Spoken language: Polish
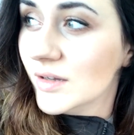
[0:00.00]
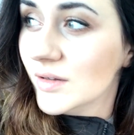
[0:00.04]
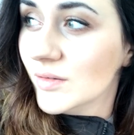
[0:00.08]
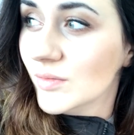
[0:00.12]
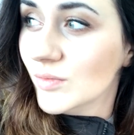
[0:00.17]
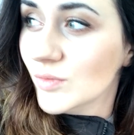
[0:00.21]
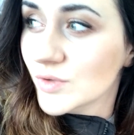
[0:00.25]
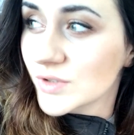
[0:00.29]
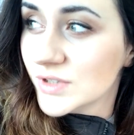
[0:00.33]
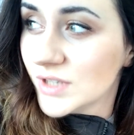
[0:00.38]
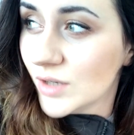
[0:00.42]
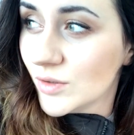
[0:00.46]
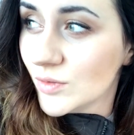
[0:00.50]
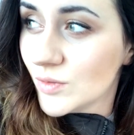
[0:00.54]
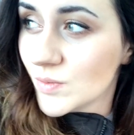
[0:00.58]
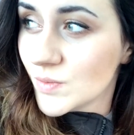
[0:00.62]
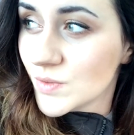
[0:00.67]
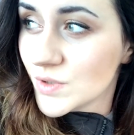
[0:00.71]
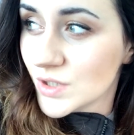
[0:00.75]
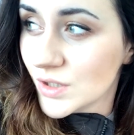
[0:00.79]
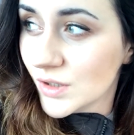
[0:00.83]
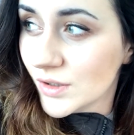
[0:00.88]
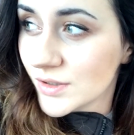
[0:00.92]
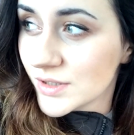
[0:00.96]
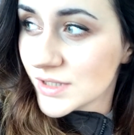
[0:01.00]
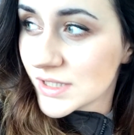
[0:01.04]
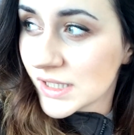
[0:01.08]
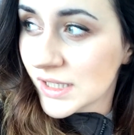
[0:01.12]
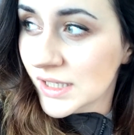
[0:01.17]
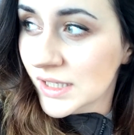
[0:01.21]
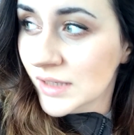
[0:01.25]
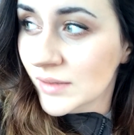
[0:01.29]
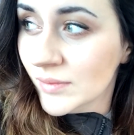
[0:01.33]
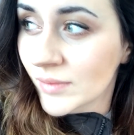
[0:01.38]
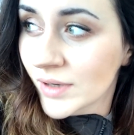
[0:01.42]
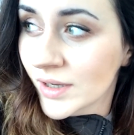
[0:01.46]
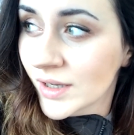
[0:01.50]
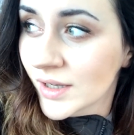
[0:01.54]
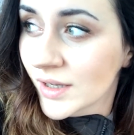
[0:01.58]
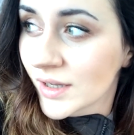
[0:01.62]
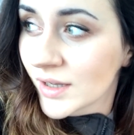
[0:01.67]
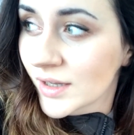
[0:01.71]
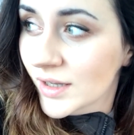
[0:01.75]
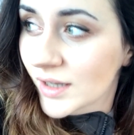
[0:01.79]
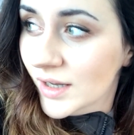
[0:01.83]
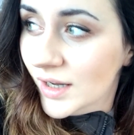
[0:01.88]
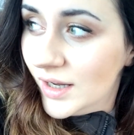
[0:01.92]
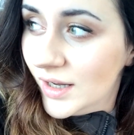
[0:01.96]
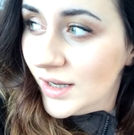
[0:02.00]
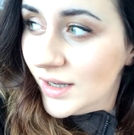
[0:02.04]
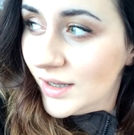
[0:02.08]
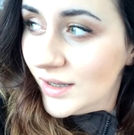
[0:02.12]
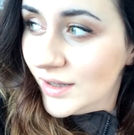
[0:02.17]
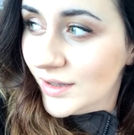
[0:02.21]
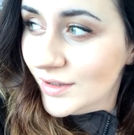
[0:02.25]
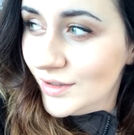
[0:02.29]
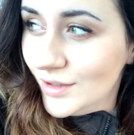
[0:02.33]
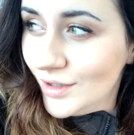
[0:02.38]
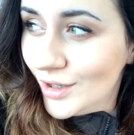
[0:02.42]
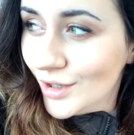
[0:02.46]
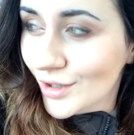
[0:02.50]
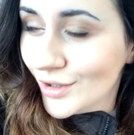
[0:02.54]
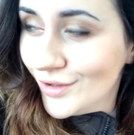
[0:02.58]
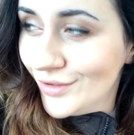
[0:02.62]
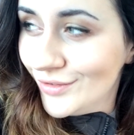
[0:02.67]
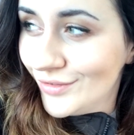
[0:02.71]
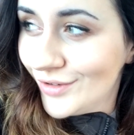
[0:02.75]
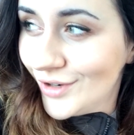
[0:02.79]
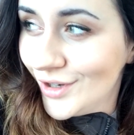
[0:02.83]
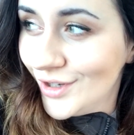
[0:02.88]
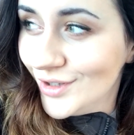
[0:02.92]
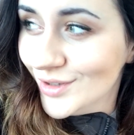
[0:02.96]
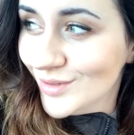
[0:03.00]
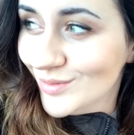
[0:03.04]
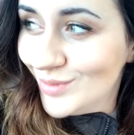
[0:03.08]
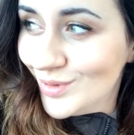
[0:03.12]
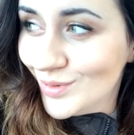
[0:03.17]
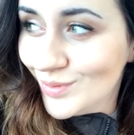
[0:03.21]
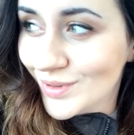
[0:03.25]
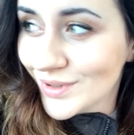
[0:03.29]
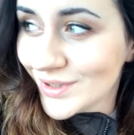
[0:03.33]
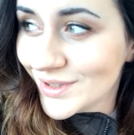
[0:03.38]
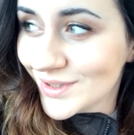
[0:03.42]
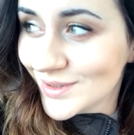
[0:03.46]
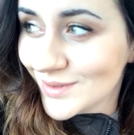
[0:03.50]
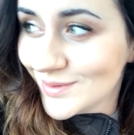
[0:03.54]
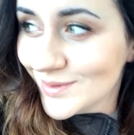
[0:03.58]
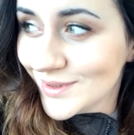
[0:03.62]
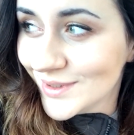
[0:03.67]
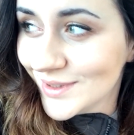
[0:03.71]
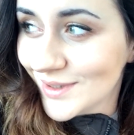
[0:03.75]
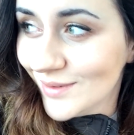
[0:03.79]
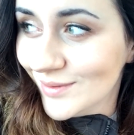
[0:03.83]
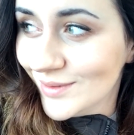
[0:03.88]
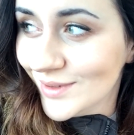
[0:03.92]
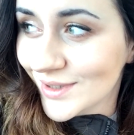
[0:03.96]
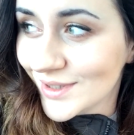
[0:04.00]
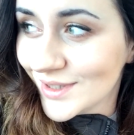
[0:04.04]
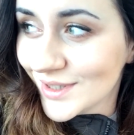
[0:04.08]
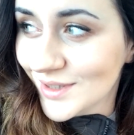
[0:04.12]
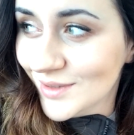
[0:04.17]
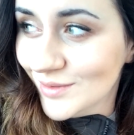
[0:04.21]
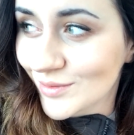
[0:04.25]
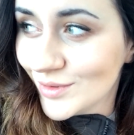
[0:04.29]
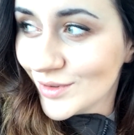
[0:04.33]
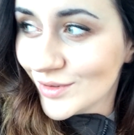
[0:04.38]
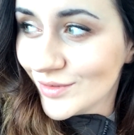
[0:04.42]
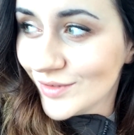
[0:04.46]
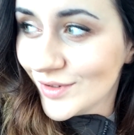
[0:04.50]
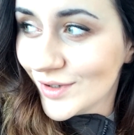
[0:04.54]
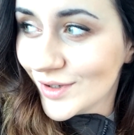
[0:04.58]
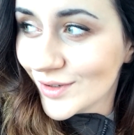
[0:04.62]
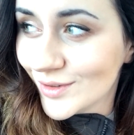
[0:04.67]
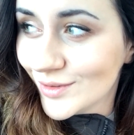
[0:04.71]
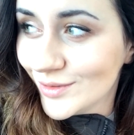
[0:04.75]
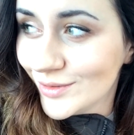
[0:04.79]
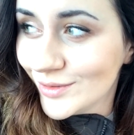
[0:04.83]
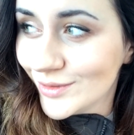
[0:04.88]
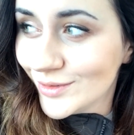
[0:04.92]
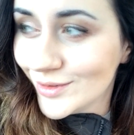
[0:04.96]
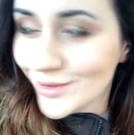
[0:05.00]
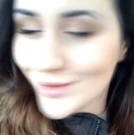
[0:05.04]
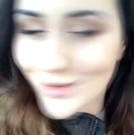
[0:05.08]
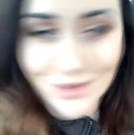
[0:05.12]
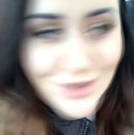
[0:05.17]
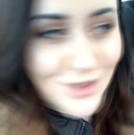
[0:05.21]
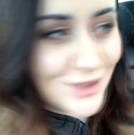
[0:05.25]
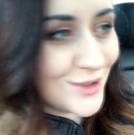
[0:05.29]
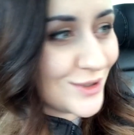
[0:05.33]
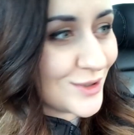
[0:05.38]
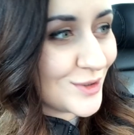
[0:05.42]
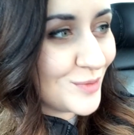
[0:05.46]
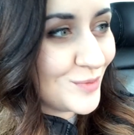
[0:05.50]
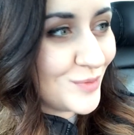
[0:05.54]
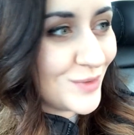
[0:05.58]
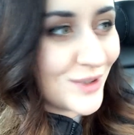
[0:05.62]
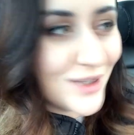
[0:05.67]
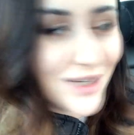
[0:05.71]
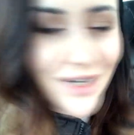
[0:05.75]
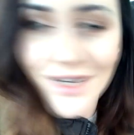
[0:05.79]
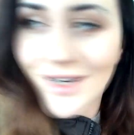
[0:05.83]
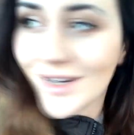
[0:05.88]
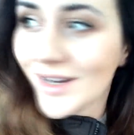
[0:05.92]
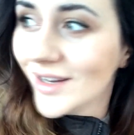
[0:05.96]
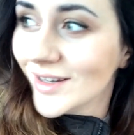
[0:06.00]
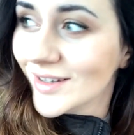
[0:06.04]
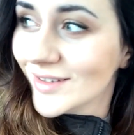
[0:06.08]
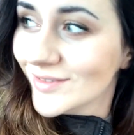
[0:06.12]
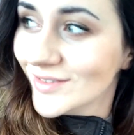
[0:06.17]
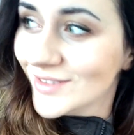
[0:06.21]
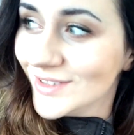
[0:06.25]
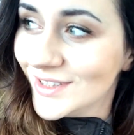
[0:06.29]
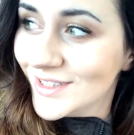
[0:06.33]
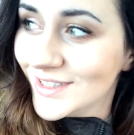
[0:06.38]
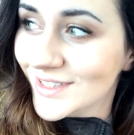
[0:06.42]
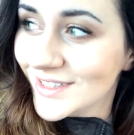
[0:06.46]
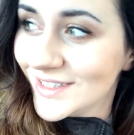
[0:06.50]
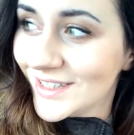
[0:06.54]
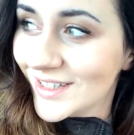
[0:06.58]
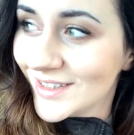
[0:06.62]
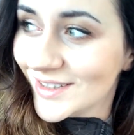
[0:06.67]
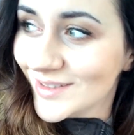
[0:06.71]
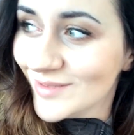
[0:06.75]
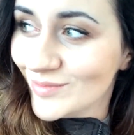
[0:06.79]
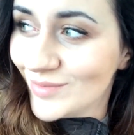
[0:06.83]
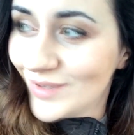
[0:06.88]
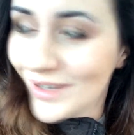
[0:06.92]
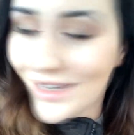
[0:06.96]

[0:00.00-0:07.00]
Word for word: Muzeum Śląskim, E, jaki fajny bobas sobie tam na takim rowerku, że się odpycha. Widzisz, na tym